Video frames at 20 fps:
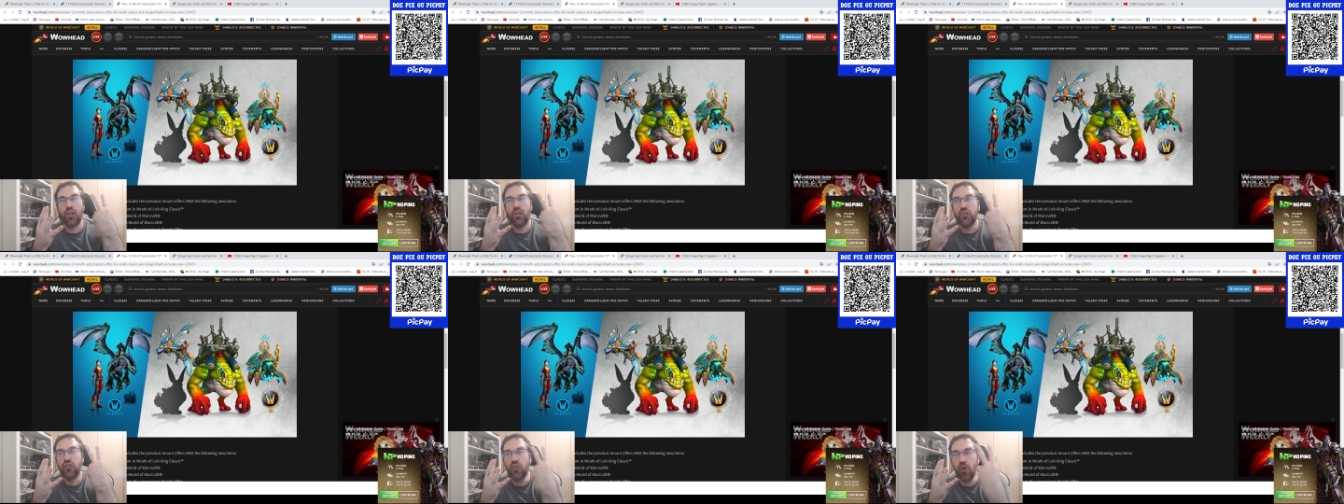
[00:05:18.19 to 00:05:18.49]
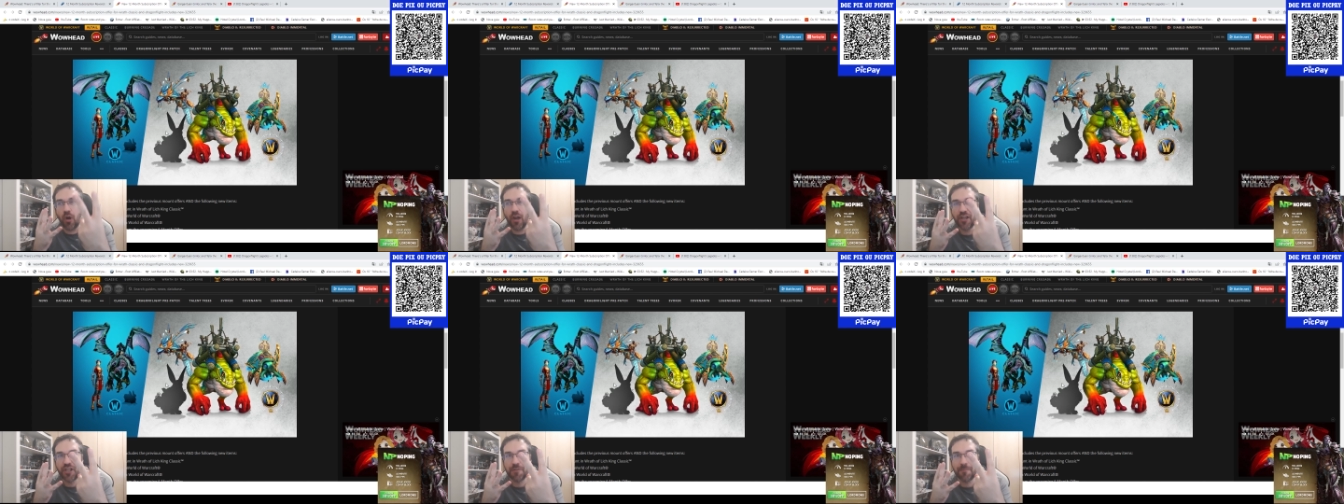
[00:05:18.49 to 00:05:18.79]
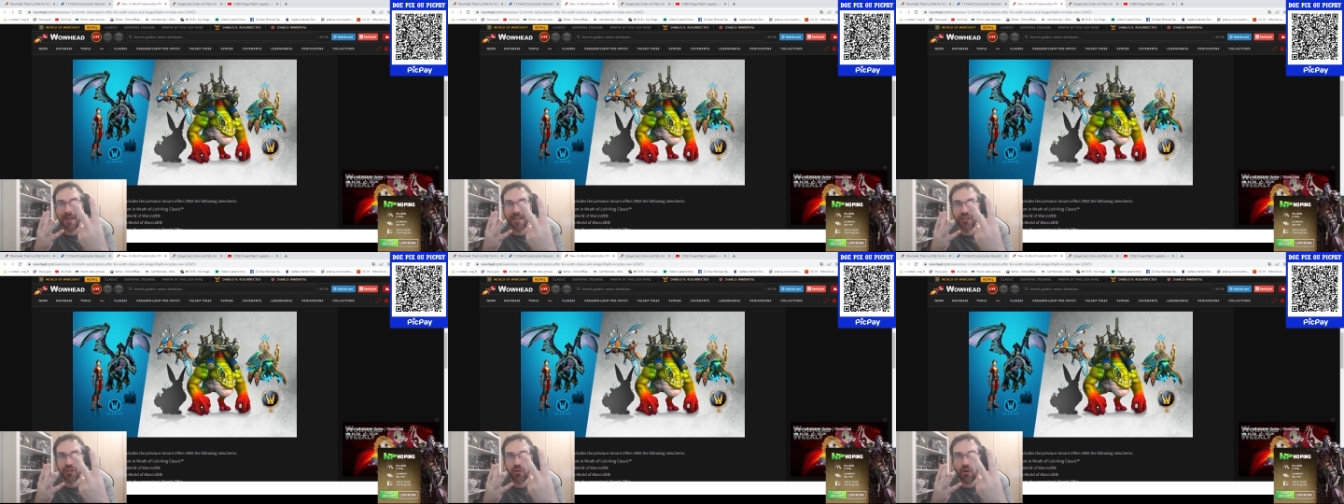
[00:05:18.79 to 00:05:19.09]
dois
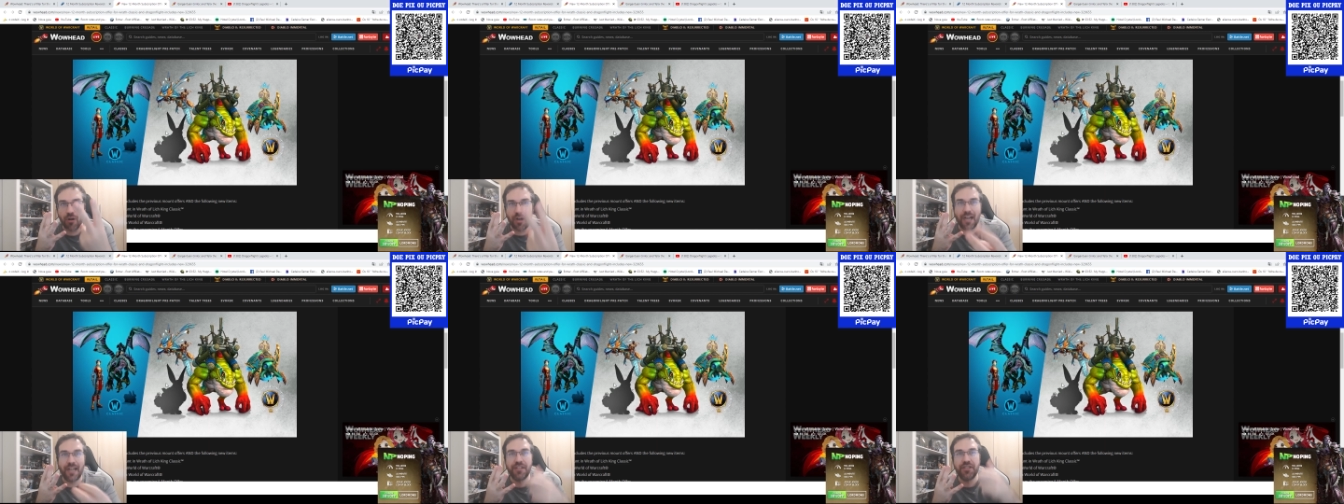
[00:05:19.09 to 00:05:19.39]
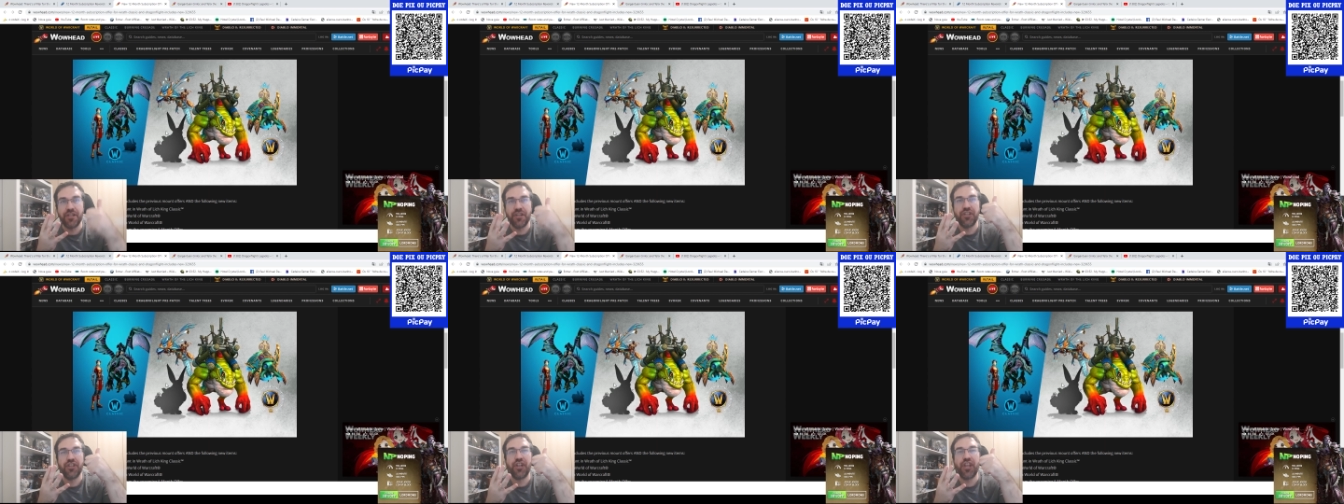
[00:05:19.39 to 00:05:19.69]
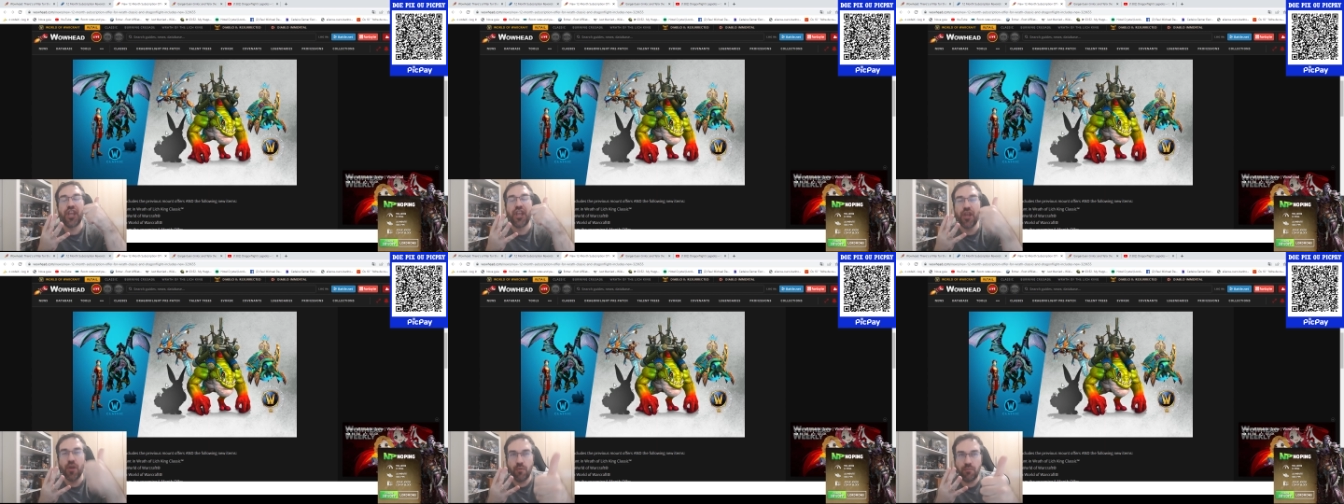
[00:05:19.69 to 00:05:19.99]
mascotes
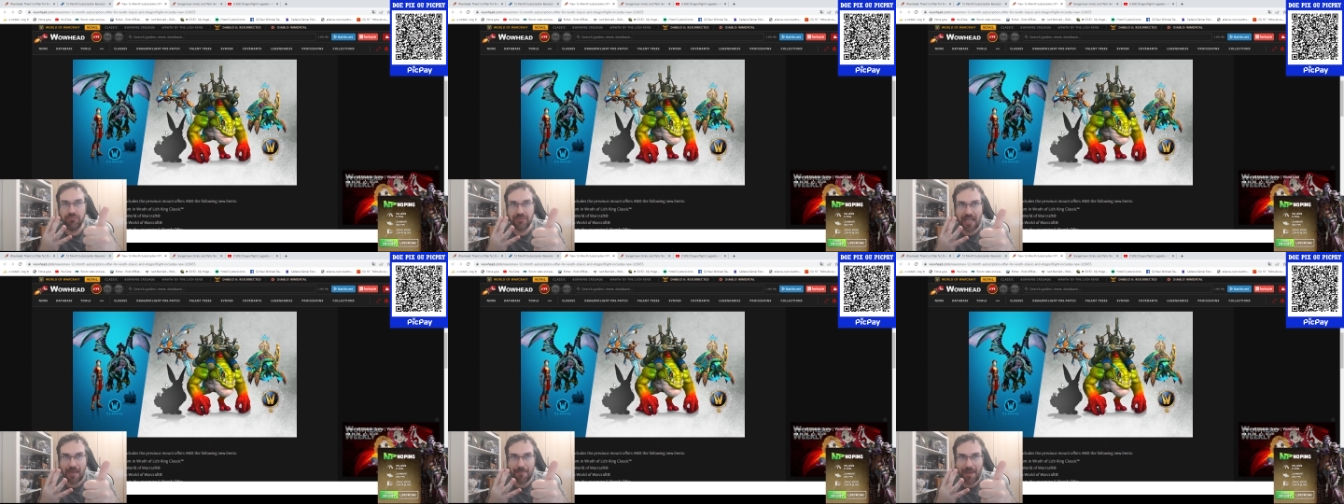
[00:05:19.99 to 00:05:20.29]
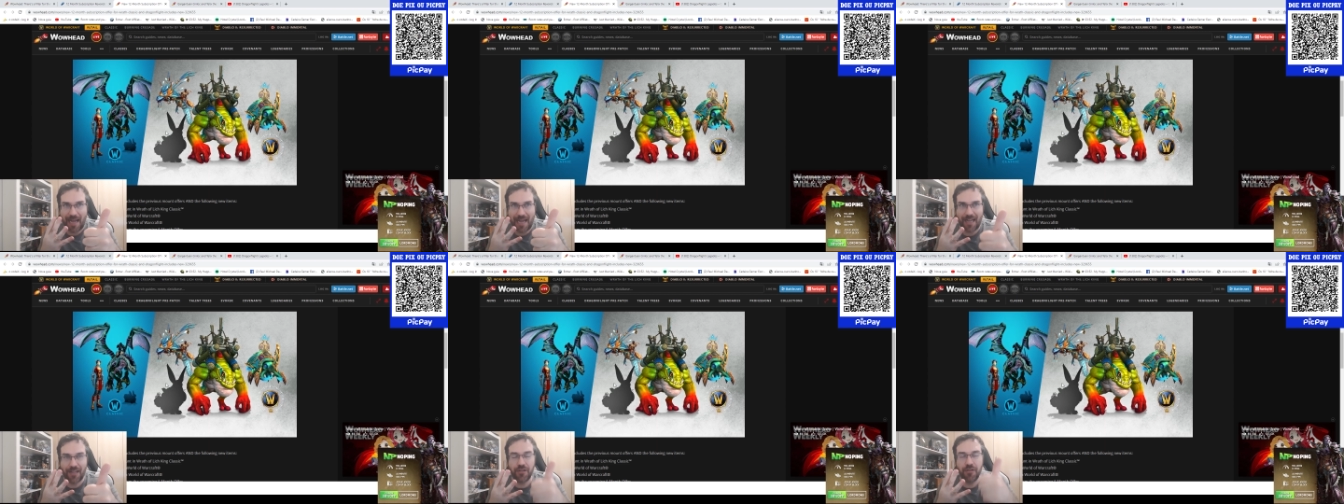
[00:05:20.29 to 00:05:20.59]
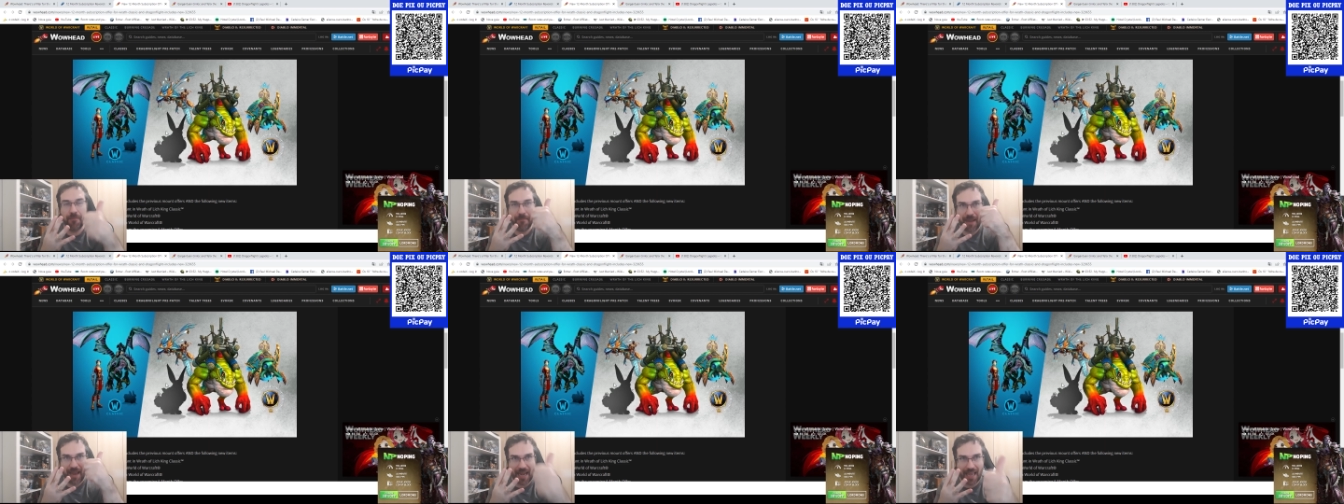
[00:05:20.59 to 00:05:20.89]
e um tabardo,
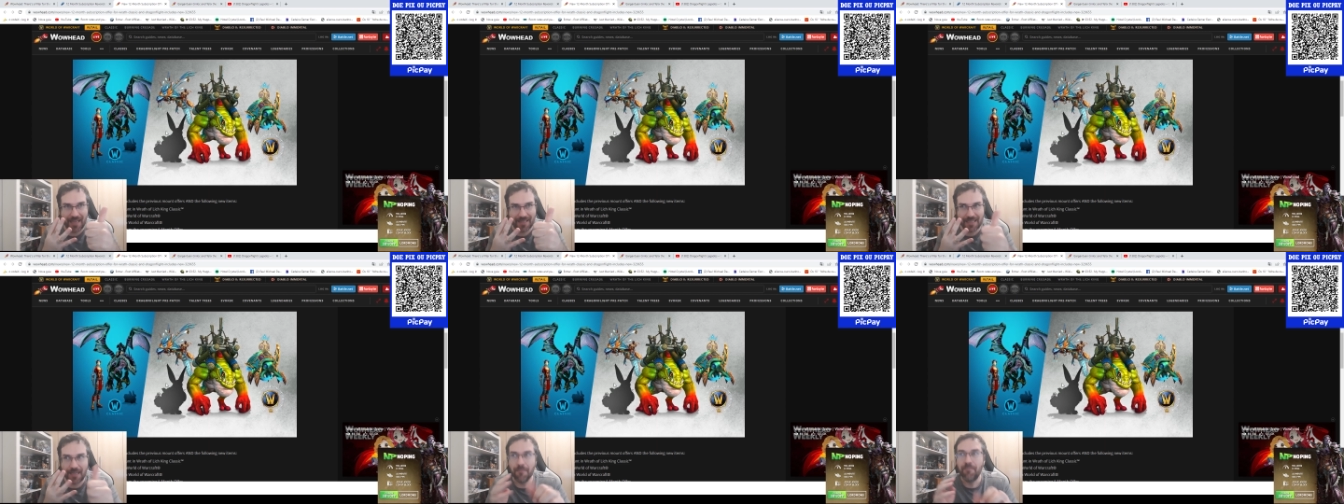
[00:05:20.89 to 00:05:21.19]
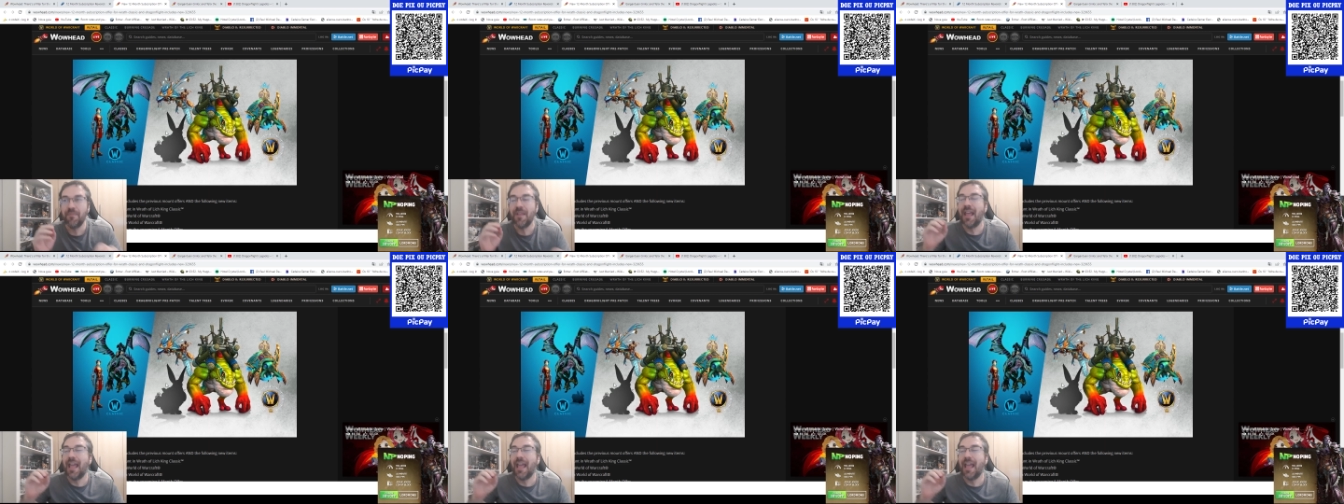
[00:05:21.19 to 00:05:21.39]
beleza?